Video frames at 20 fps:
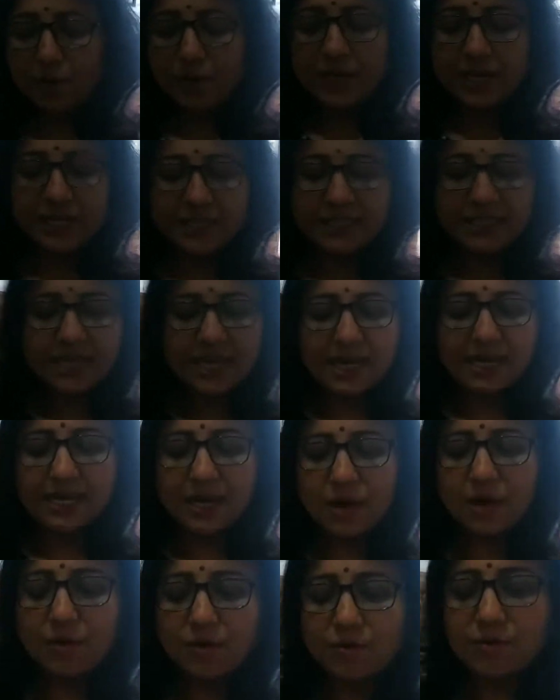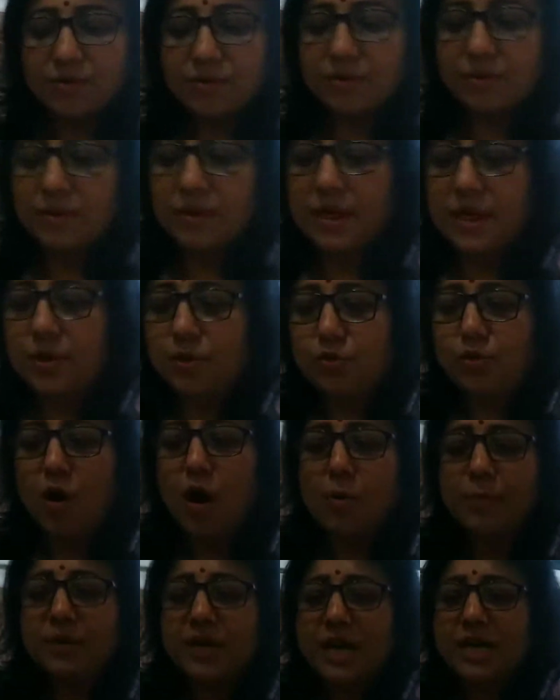নিয়েছি এটাও একটু
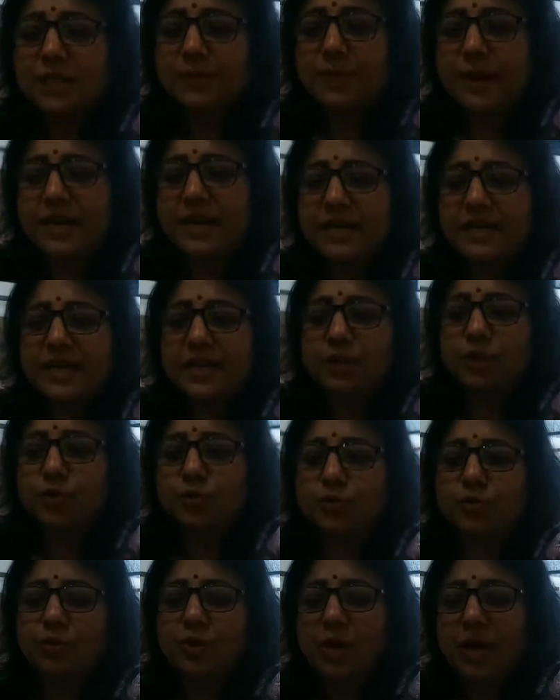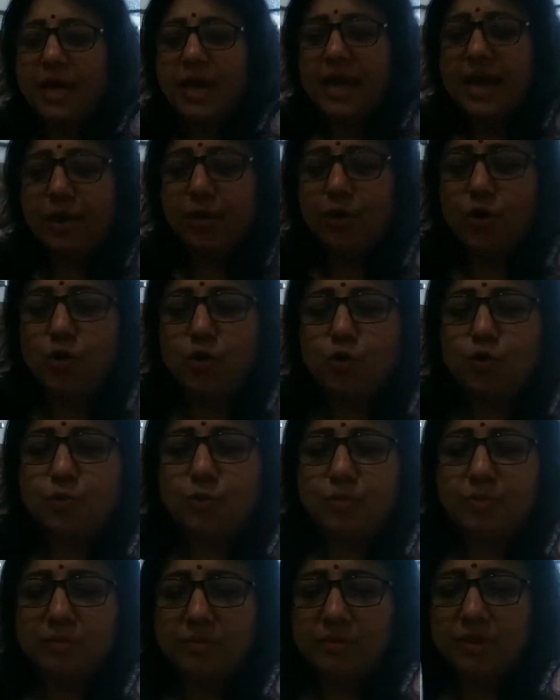কম ট্রান্সপারেন্ট কিন্তু এগুলো খুব
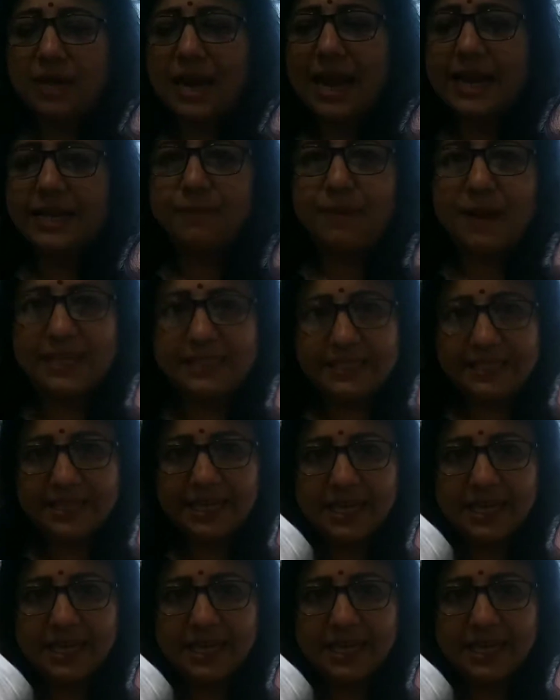লাইট প্লাস্টিক